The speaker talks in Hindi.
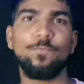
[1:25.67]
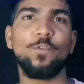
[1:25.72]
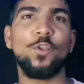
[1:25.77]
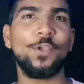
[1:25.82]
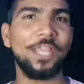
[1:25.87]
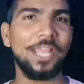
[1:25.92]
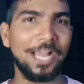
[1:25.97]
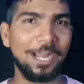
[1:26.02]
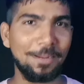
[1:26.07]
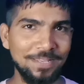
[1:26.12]

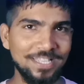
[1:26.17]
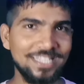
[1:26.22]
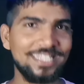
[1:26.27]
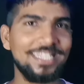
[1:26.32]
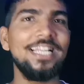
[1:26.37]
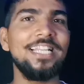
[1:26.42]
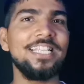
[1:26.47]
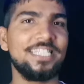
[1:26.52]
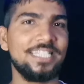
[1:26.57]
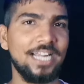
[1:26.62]
क्योंकि अभी
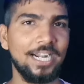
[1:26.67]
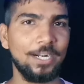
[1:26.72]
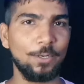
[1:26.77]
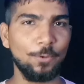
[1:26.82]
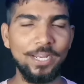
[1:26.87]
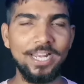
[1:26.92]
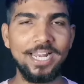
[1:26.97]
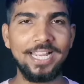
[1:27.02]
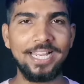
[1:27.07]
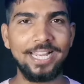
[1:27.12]
सेल स्टार्ट
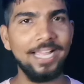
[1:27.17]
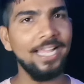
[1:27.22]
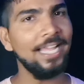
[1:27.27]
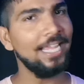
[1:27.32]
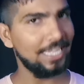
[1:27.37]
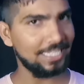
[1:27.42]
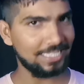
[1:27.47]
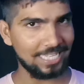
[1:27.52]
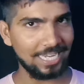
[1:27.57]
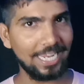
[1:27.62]
हुई नहीं है
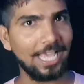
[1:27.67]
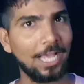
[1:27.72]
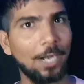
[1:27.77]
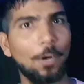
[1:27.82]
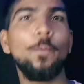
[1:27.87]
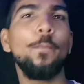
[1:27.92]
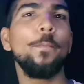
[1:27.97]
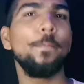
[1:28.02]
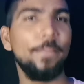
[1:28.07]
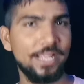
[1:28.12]
इसलिए कह
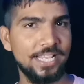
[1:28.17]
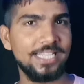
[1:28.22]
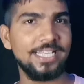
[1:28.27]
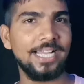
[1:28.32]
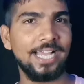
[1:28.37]
रहा हूँ मिल